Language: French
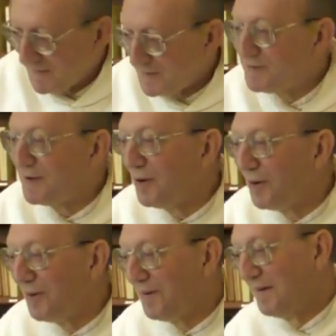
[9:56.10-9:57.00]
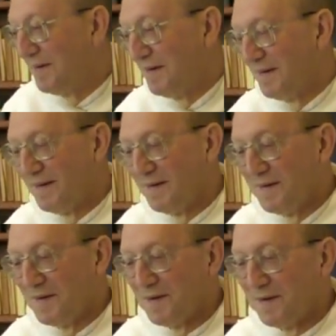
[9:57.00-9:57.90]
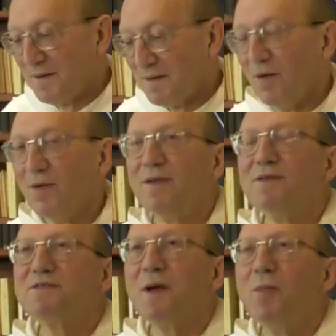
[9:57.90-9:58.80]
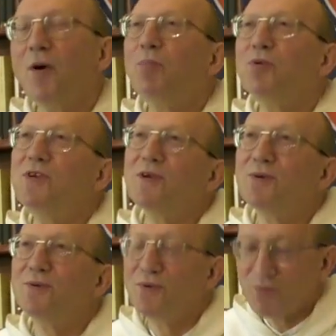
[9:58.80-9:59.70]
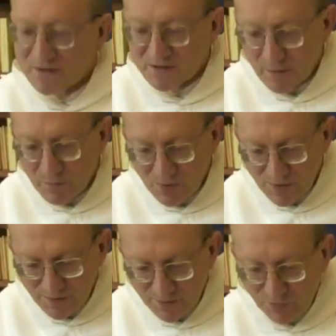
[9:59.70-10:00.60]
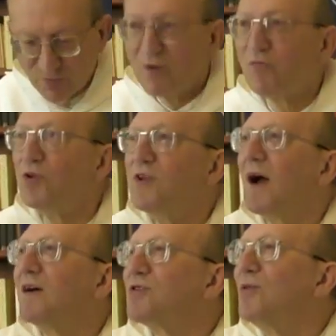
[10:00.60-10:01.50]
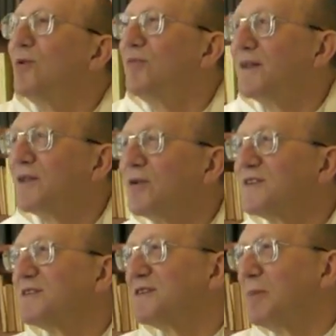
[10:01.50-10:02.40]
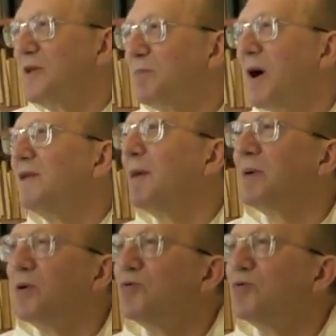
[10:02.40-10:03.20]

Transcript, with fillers: Disait le, le testament, on peut dire, de, de de sa mort, euh, ce qu'il faut dire à un jeune de 20 ans, ça se termine par un appel au